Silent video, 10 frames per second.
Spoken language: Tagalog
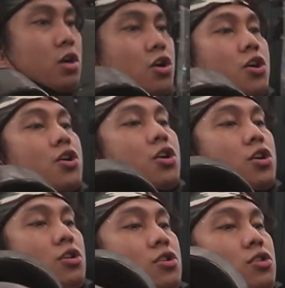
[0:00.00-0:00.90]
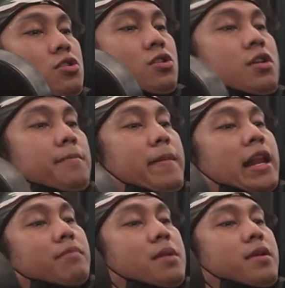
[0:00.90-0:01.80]
Oh. Ah.
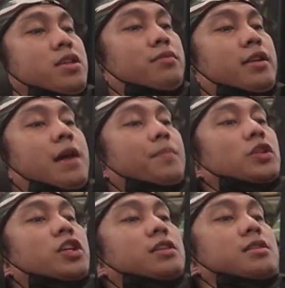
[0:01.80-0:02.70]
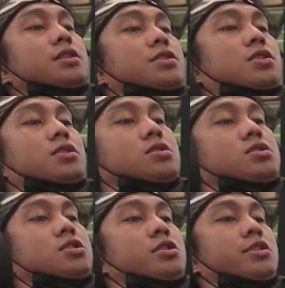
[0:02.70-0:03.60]
Paramdaman nyo muna upper chest ninyo.
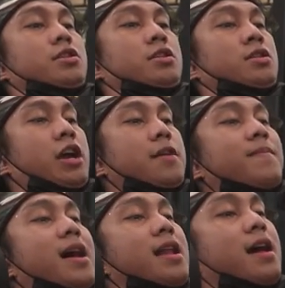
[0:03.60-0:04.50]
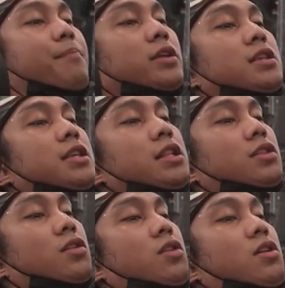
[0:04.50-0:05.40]
Kayo bahala, pwede
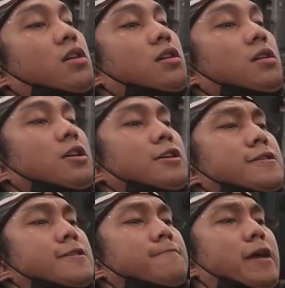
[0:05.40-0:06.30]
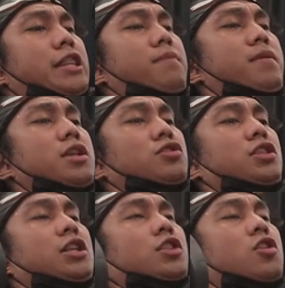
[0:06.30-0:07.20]
dito, pwede medyo
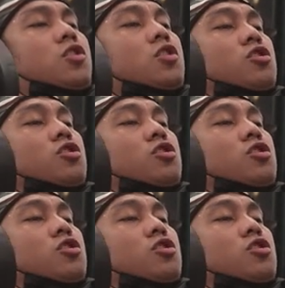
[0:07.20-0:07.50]
dito.